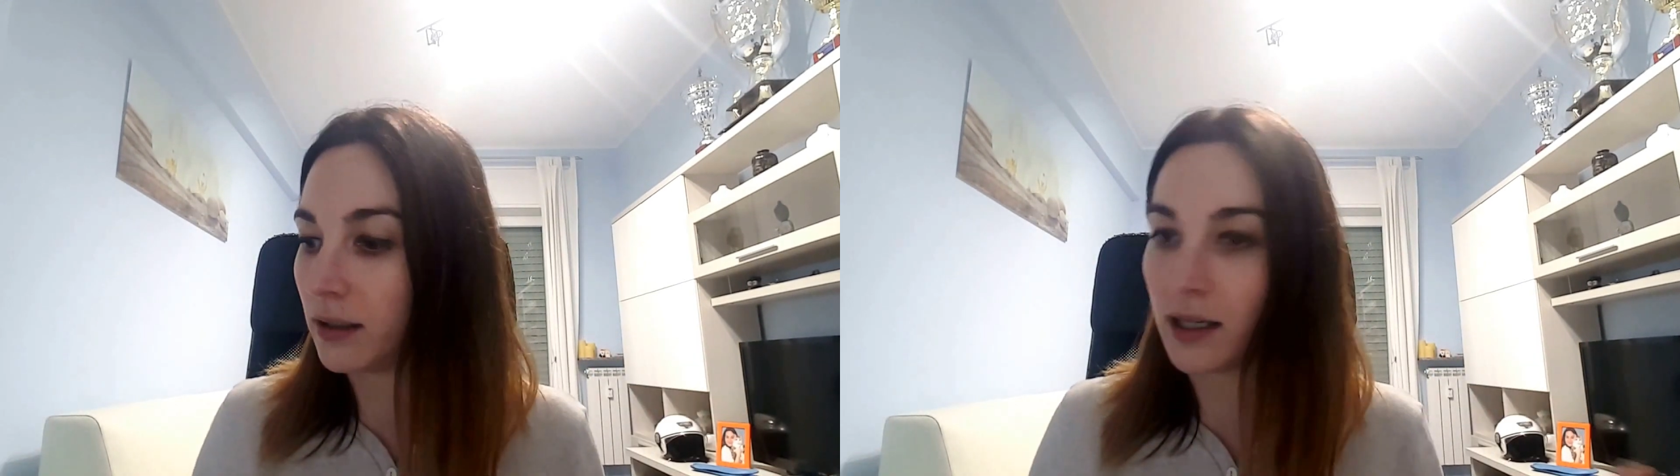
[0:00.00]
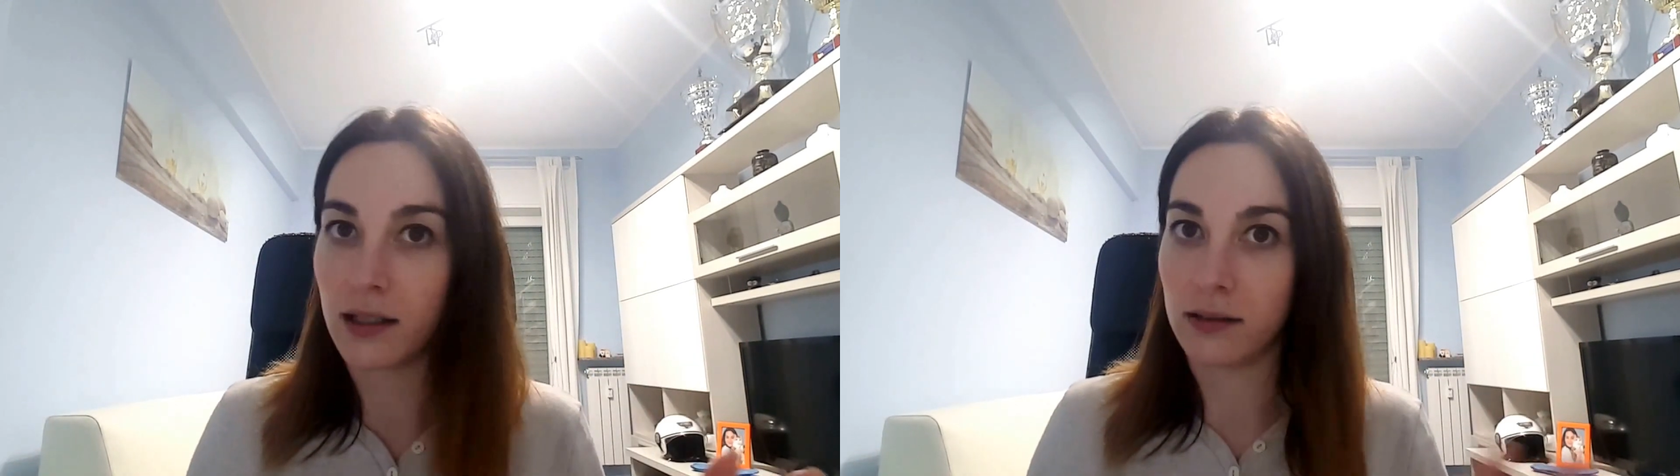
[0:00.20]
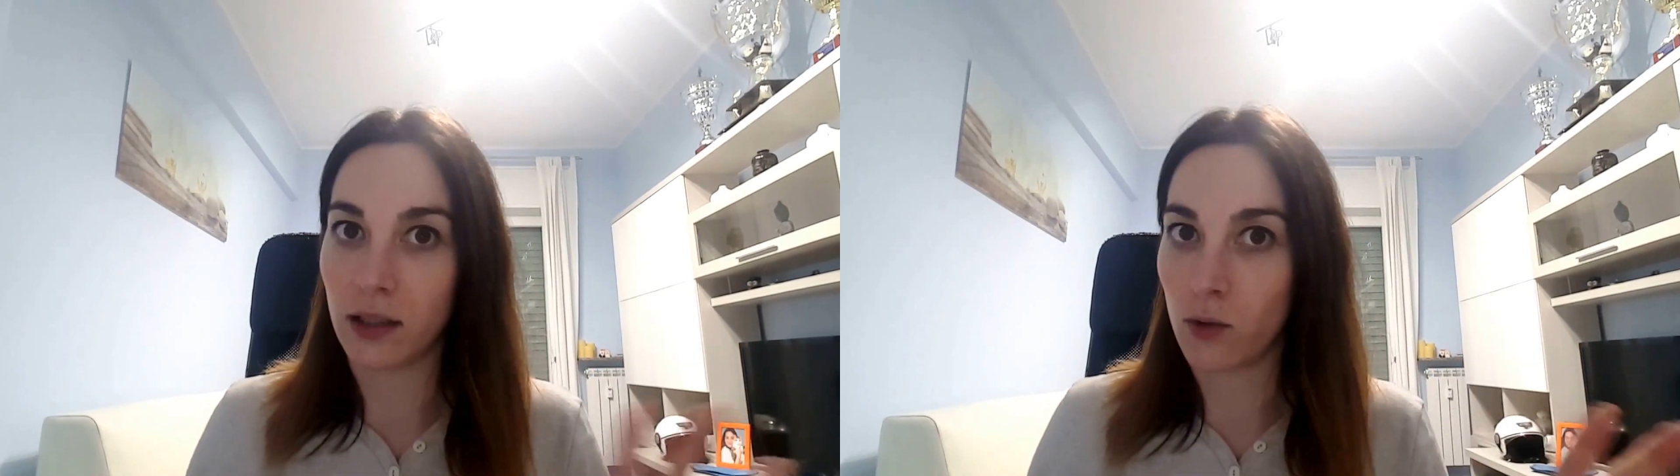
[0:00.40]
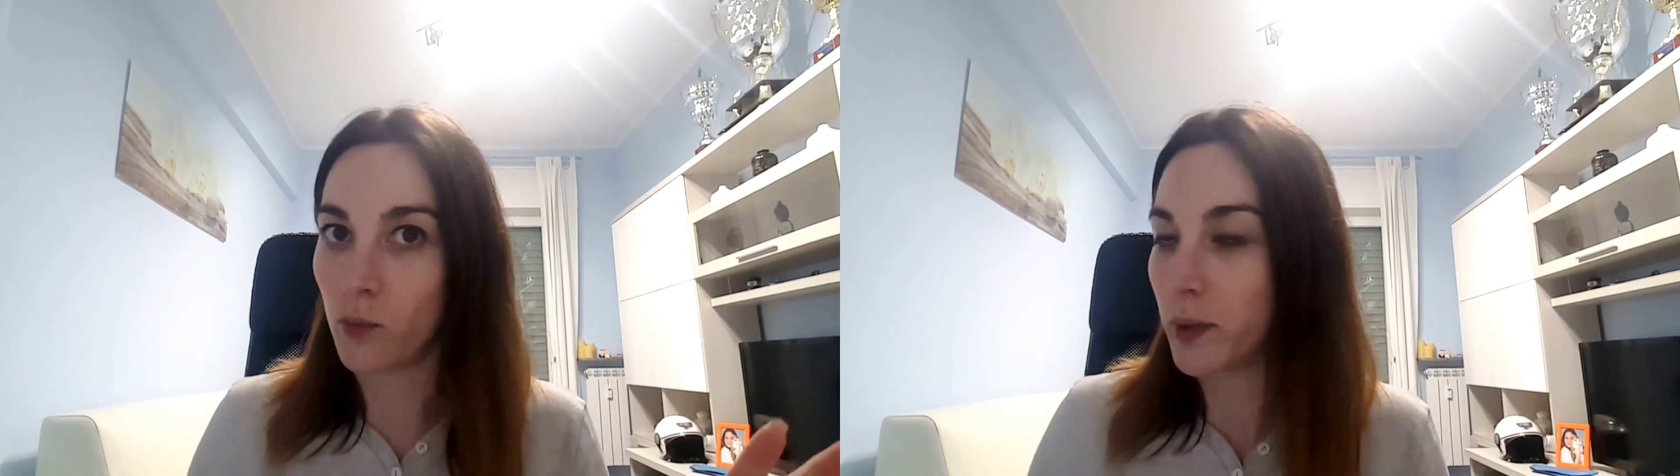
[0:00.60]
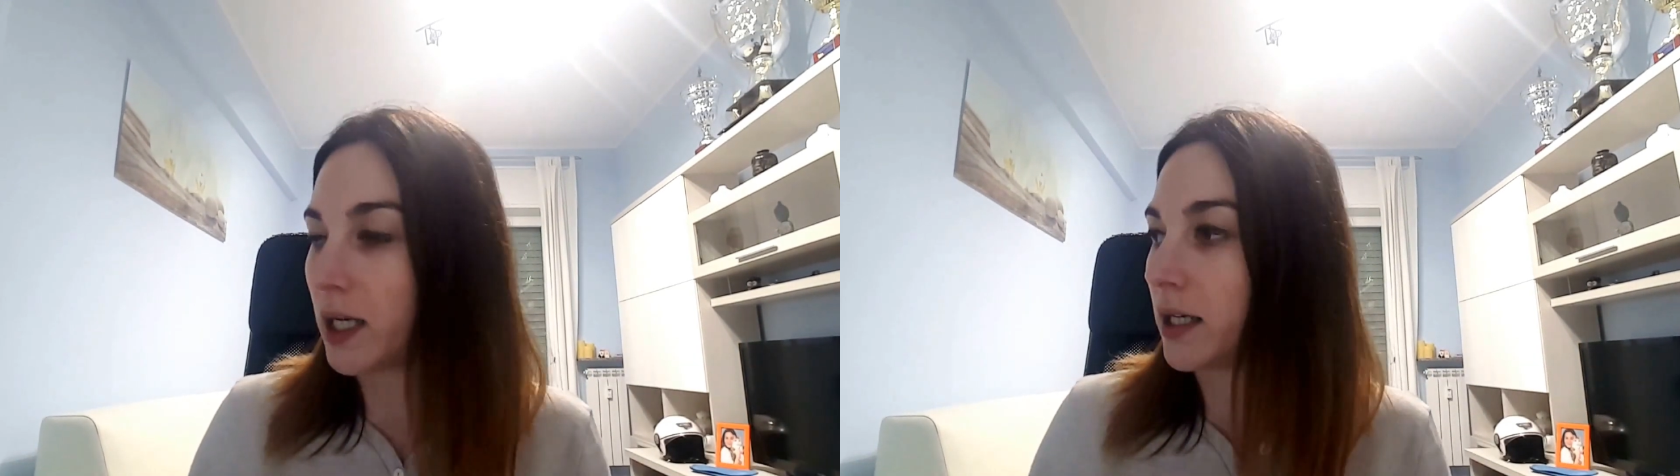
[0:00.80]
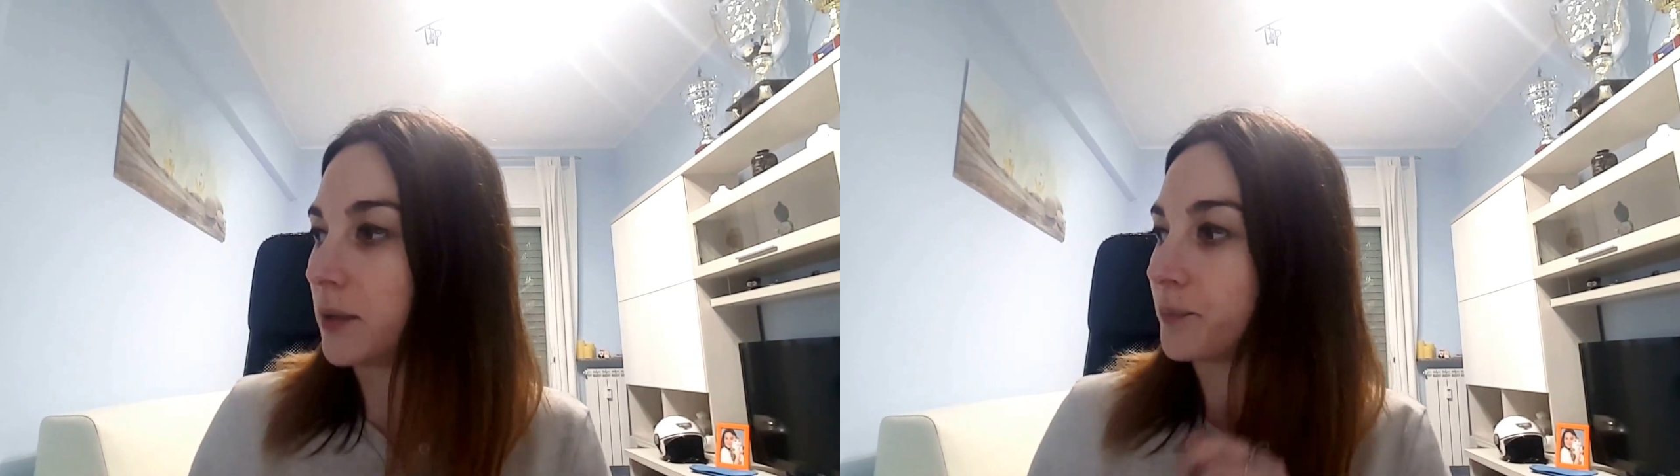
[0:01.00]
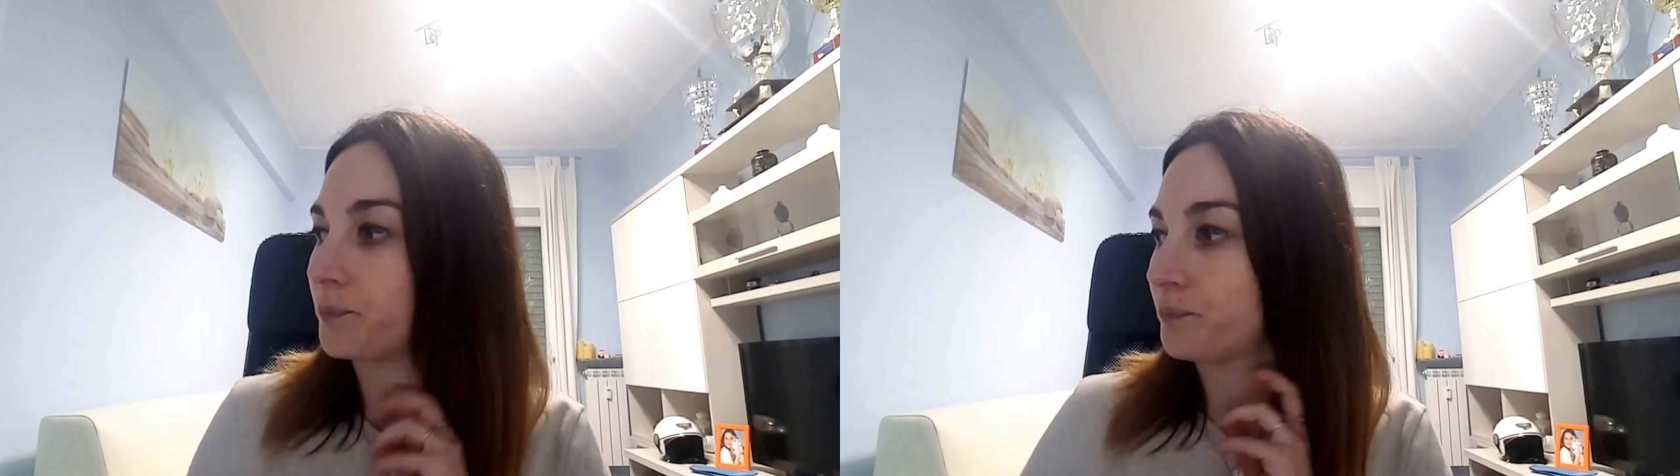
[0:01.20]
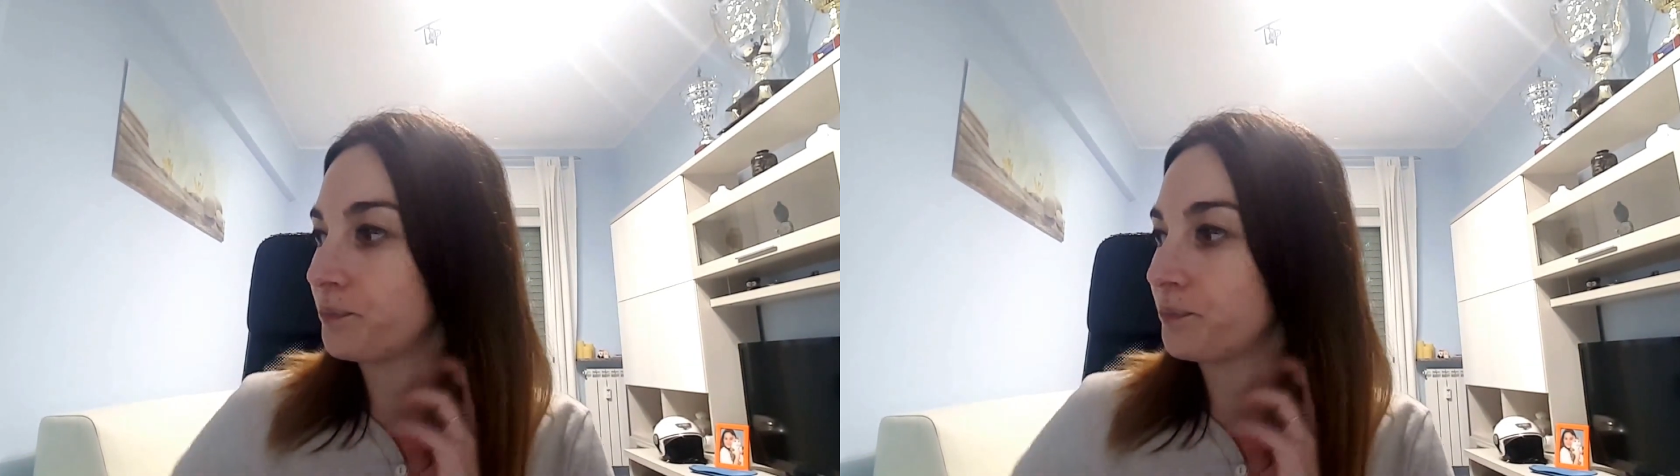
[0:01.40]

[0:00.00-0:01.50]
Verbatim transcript: è da comprare.